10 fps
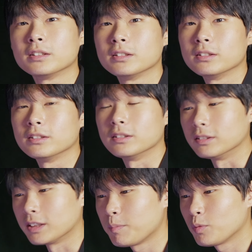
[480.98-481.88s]

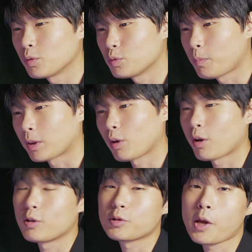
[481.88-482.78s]
그 힘도
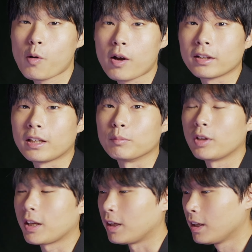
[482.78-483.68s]
배터리를 사용하기
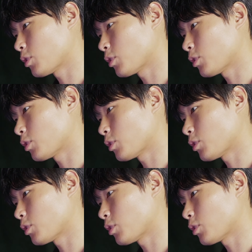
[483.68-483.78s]
때문에